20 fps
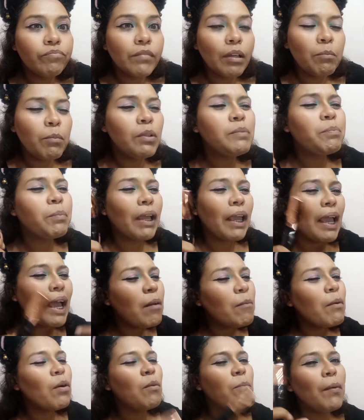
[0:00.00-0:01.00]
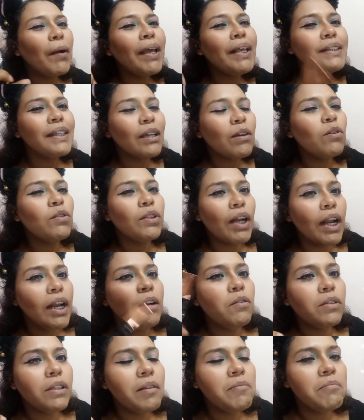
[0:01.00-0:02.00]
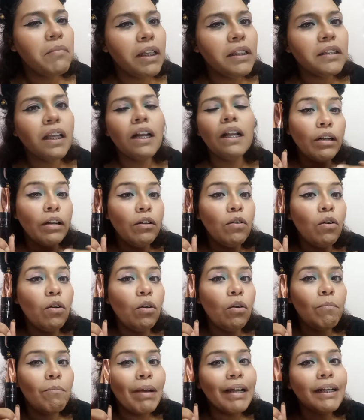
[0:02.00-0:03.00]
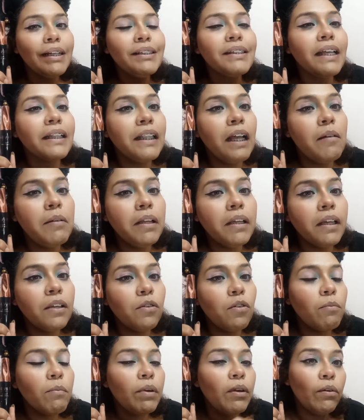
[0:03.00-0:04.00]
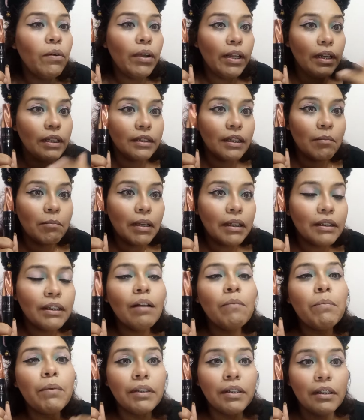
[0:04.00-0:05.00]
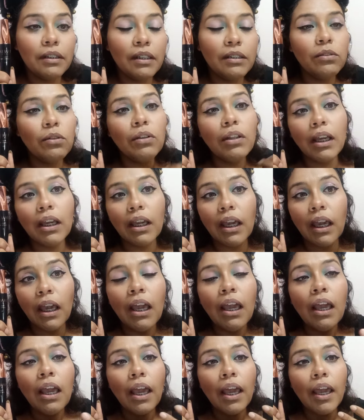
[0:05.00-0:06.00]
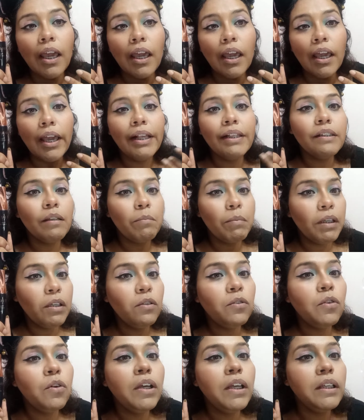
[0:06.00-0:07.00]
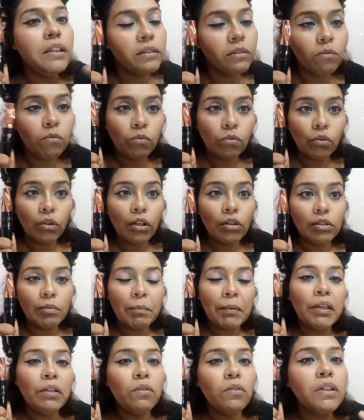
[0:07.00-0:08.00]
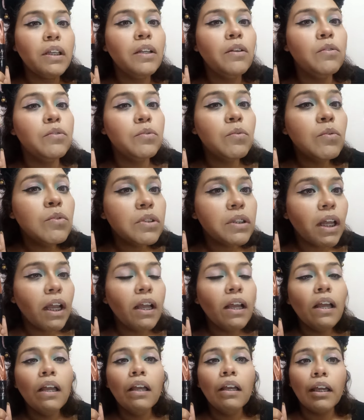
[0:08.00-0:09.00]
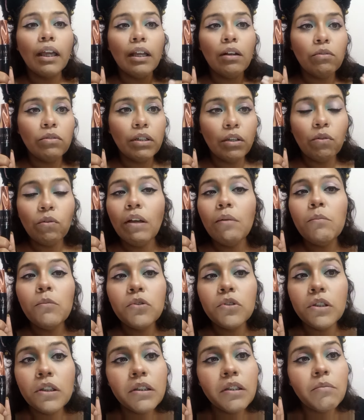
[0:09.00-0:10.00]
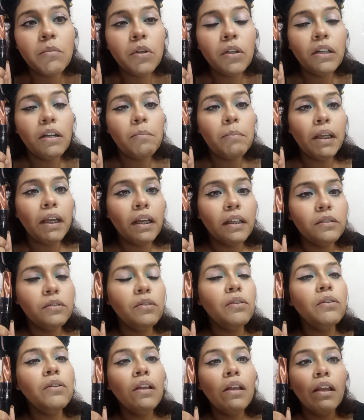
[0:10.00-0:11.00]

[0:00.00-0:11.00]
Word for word: pues que a lo mejor puedes encontrar en otra máscara. Lo más rescatable que yo veo en esta máscara pues es eso de que eh, el cepillito es uno de los cepillitos que nos gusta, que nos ayuda muchísimo en la aplicación.